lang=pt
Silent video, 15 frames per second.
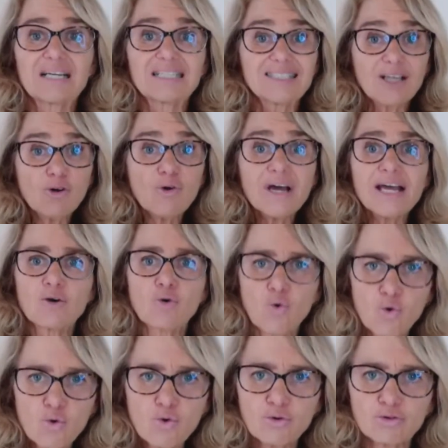Se eu
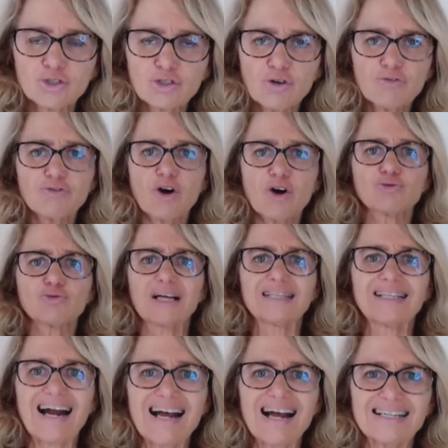recuo, se eu volto
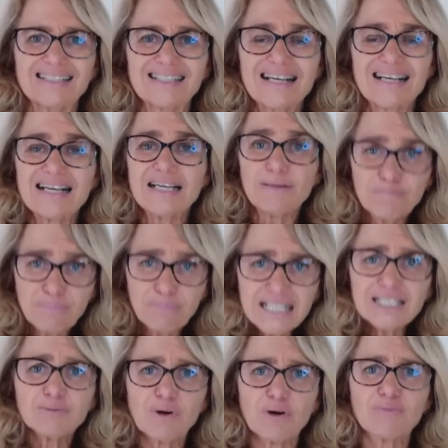atrás, e
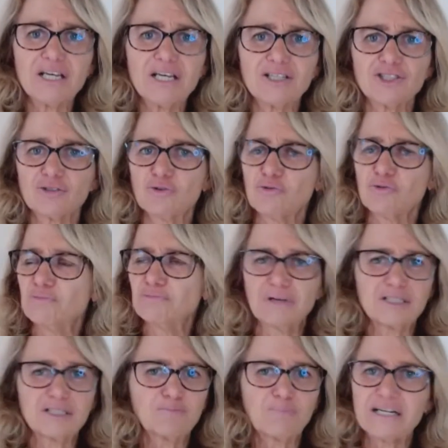principalmente com
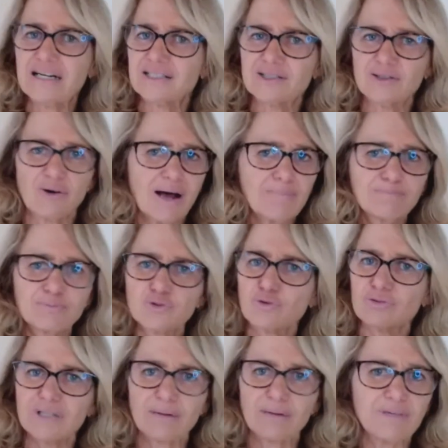uma explicação
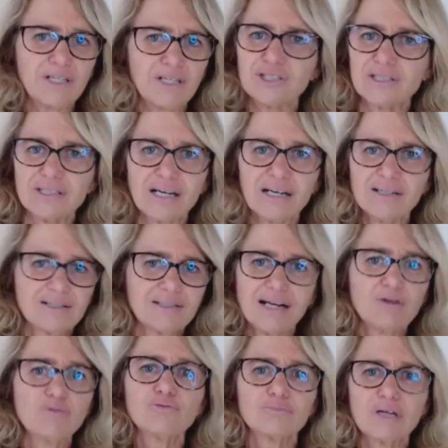absolutamente
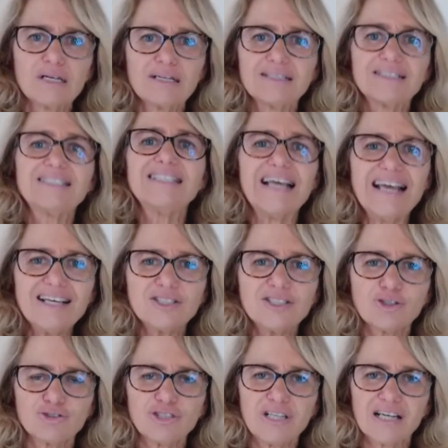não
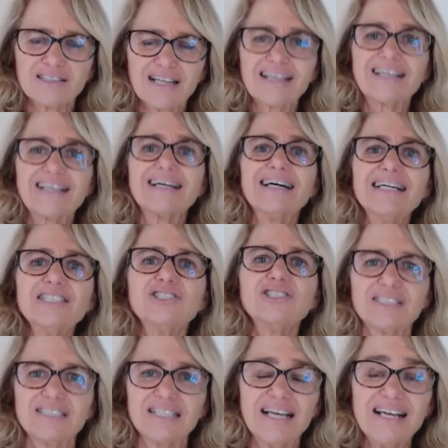ciência, eu diria até que
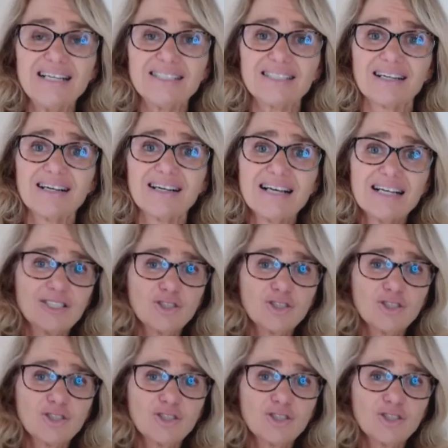anti-ciência,